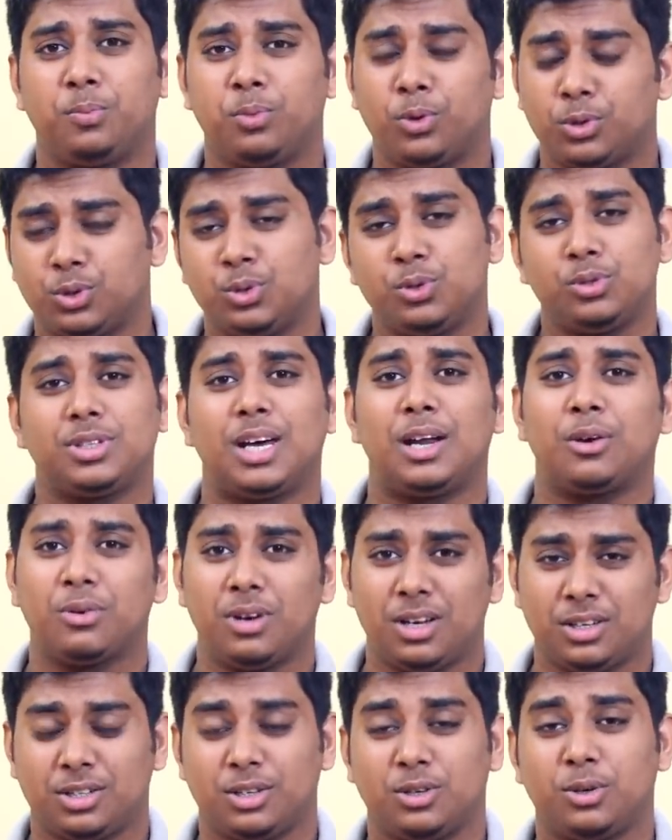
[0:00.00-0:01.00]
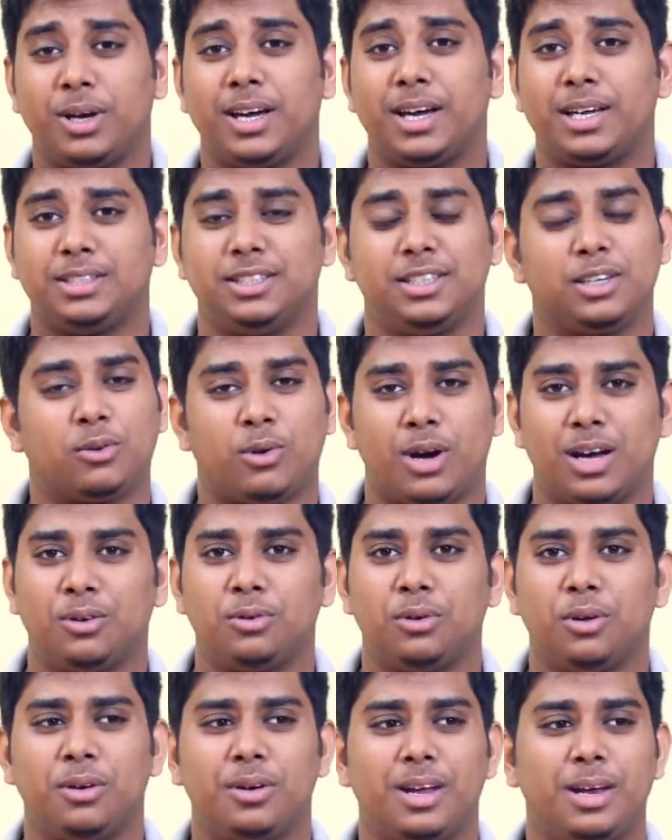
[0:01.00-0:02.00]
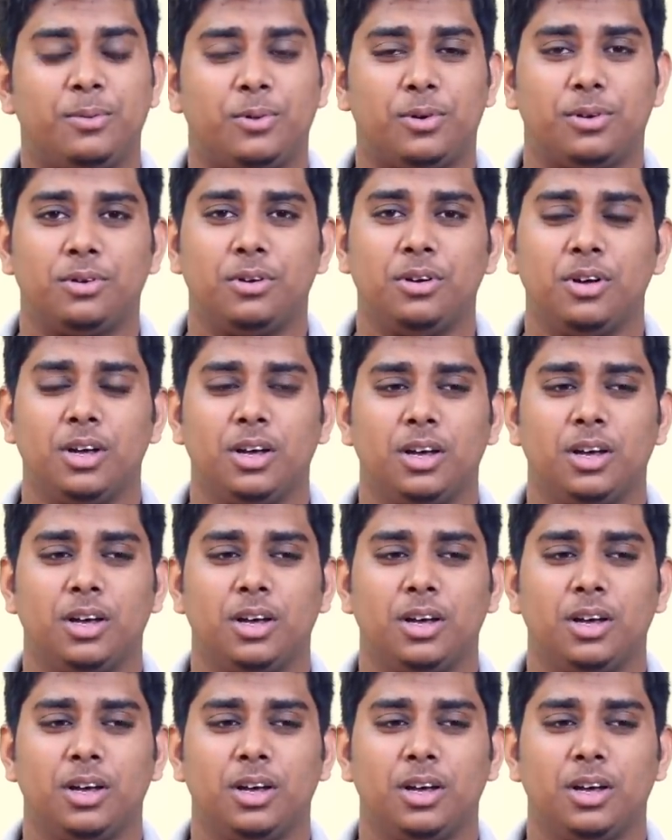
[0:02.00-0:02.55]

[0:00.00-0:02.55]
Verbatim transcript: প্রচুর সার্কুলেশন হয়ে গেছে যে কয়েনগুলোর এবং